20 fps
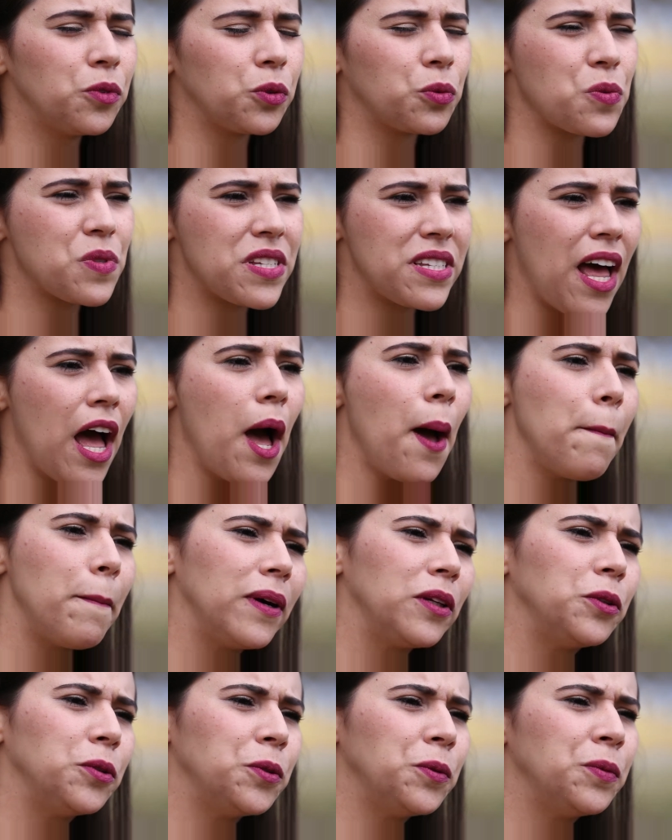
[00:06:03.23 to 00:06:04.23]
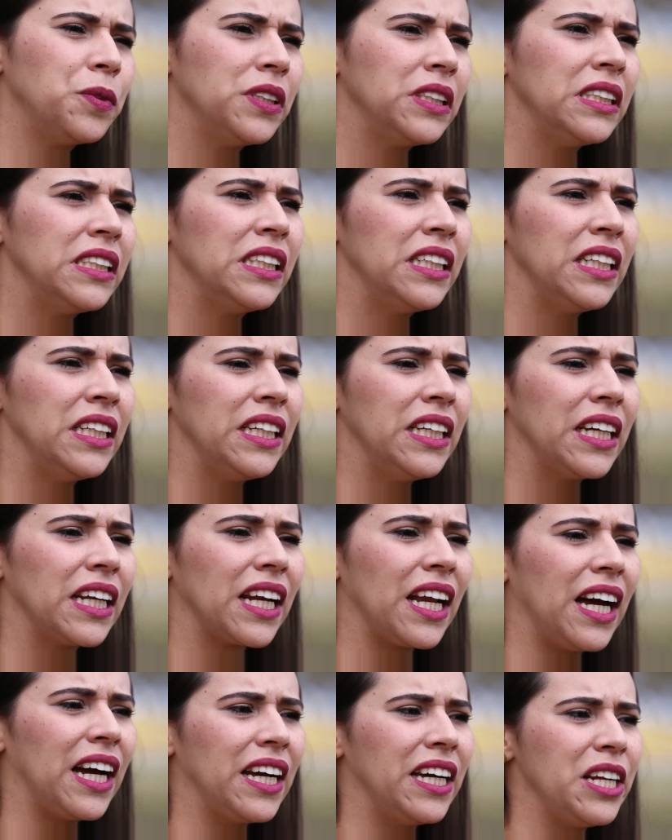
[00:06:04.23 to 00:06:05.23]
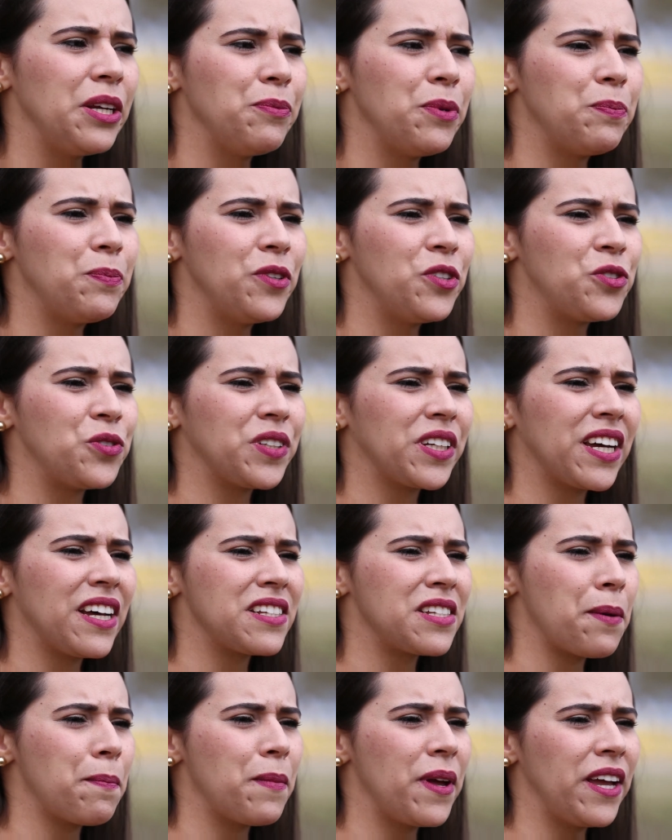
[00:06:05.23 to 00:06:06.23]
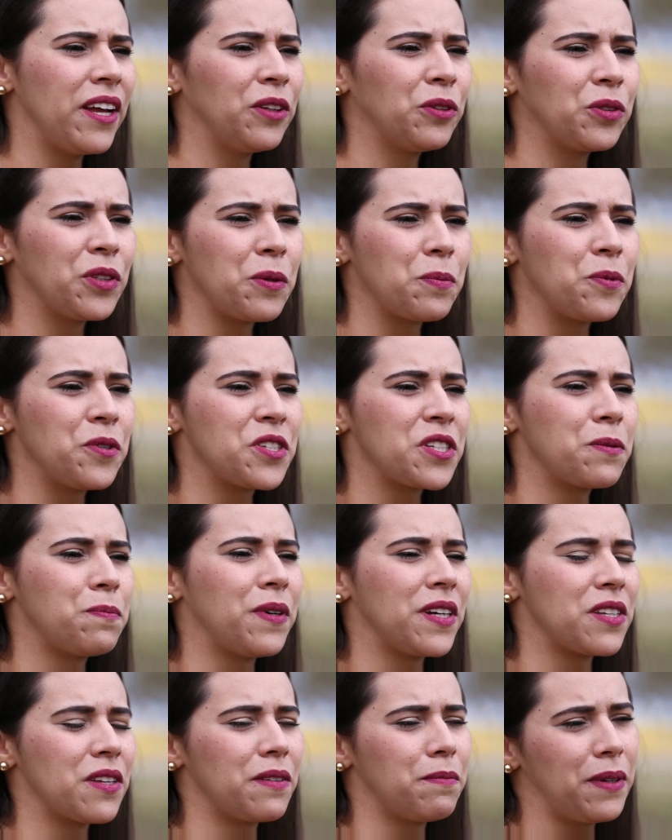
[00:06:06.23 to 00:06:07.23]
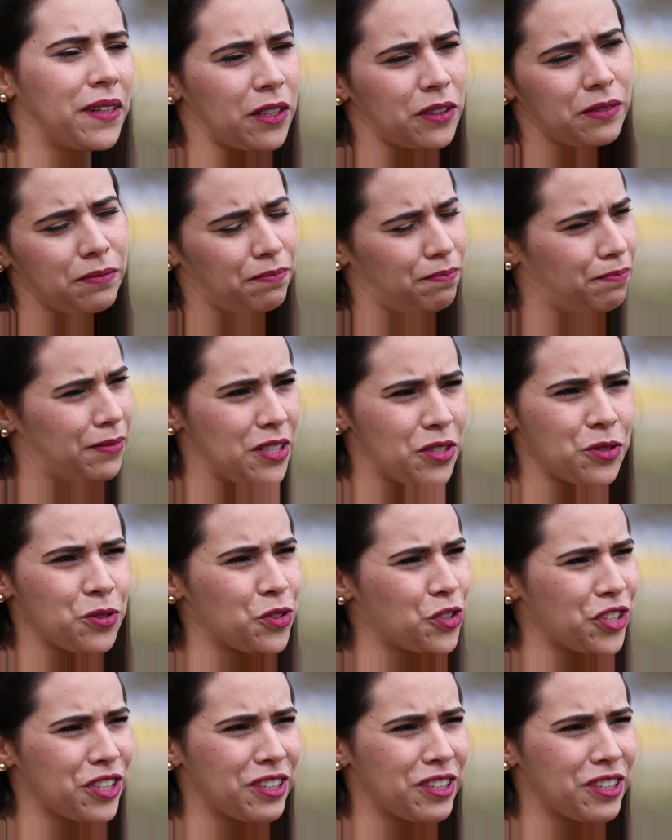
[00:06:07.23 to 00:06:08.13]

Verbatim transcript: num sábado e lá ele me pediu em casamento depois que passou, o